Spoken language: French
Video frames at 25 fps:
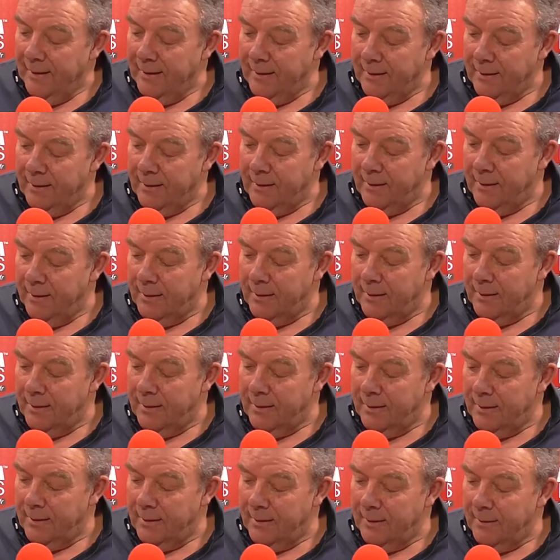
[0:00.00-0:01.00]

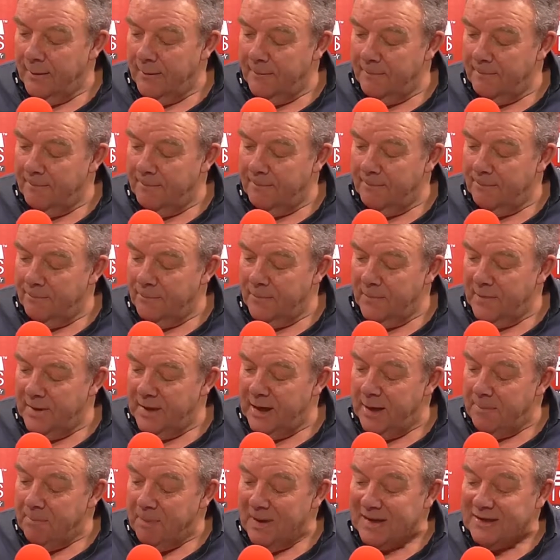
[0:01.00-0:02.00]

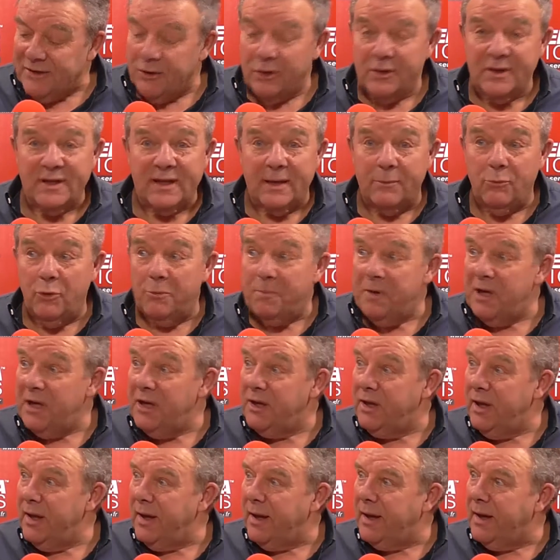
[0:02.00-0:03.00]
les personnes à
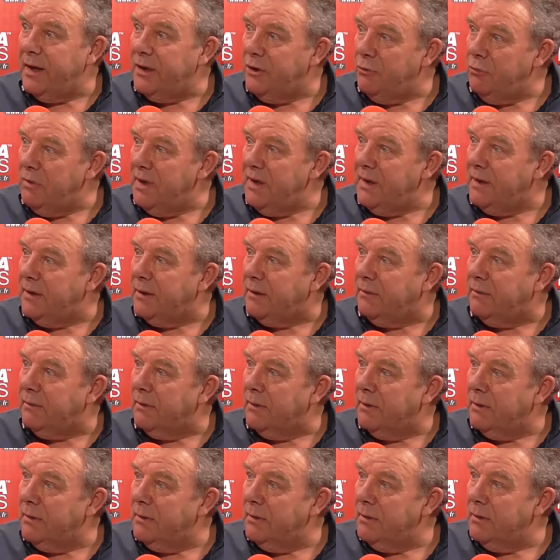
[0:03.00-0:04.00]
mobilité réduite,
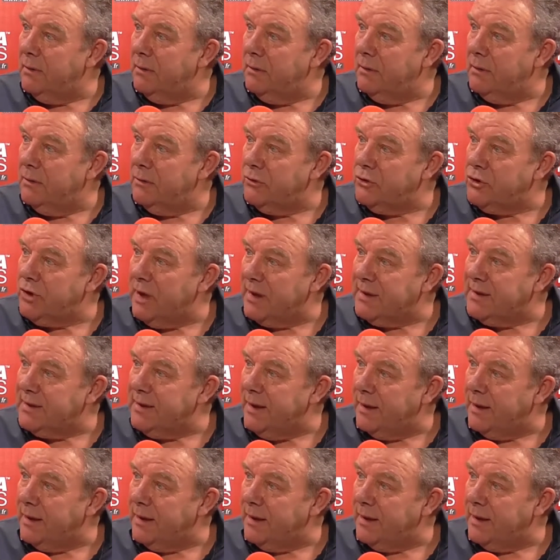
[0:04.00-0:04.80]
Jacques